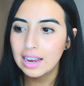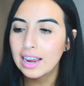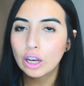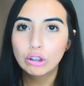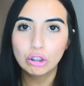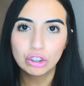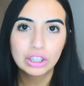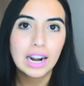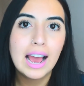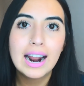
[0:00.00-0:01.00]

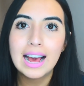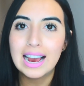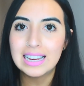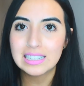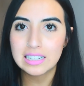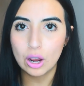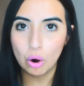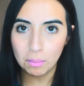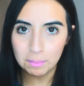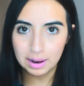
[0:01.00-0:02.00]
encontrar a ese
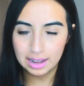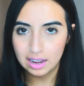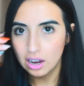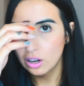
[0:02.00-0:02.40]
hombre.